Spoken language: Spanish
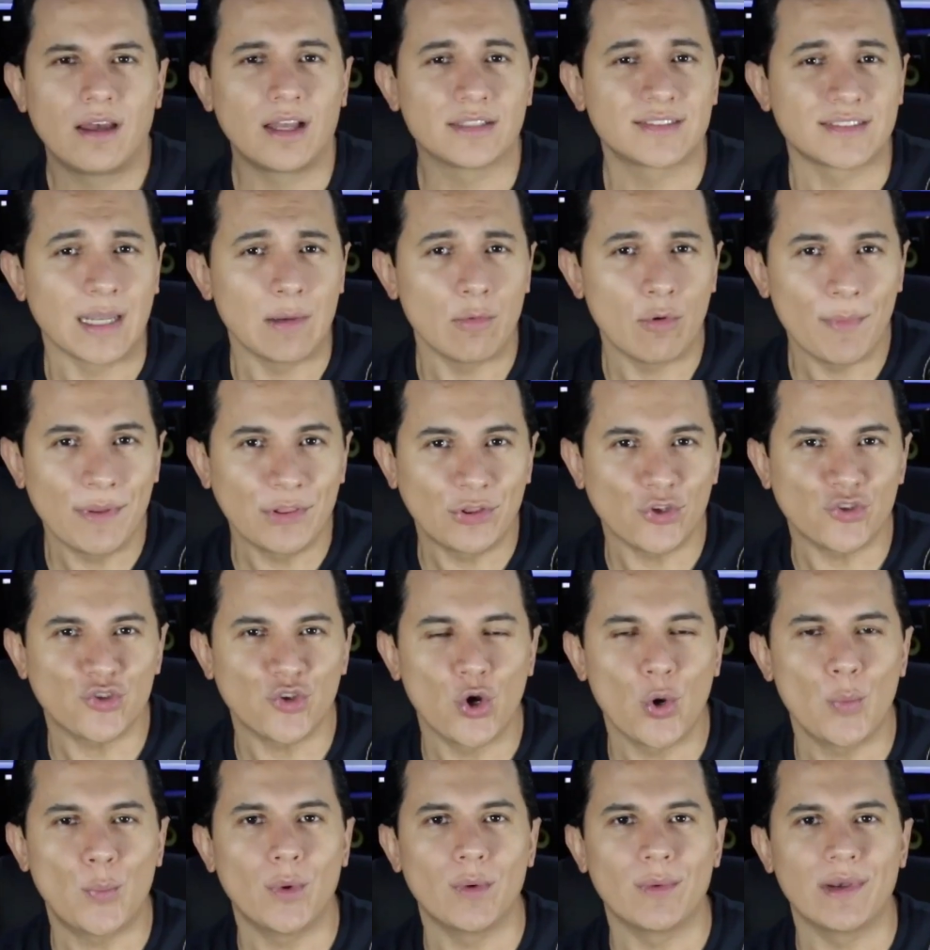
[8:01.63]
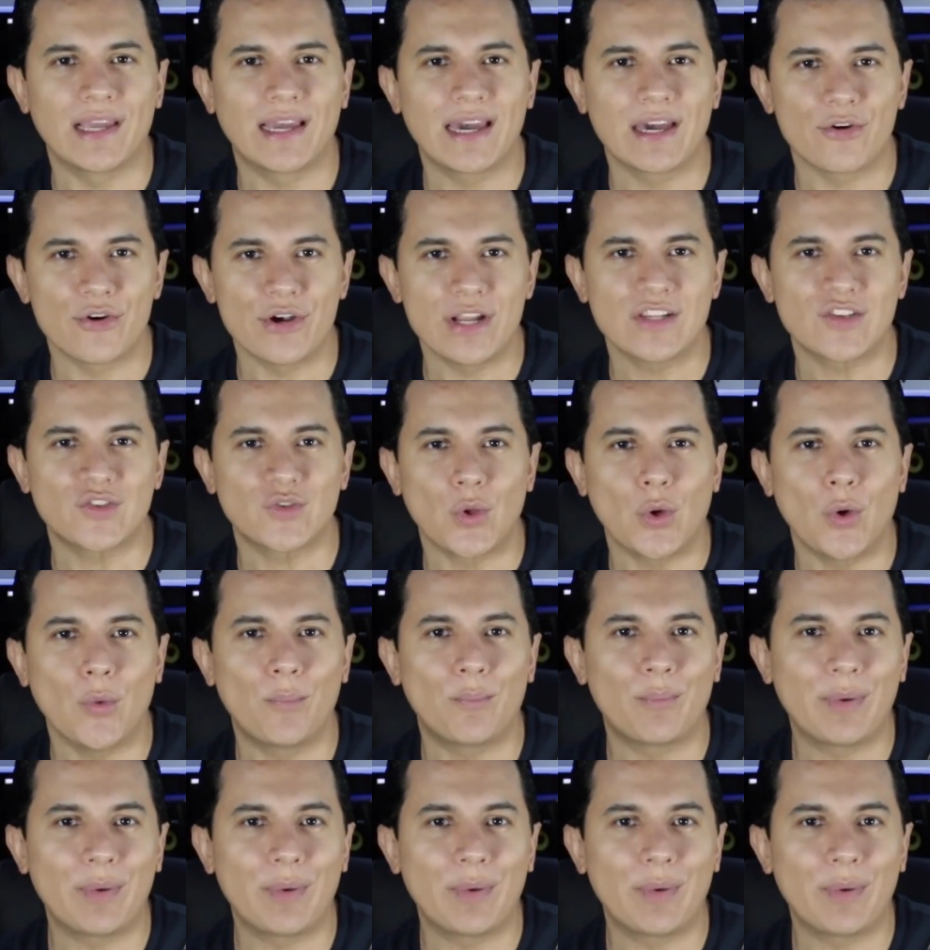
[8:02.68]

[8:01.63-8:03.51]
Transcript: Hasta el momento solo publicaron esto,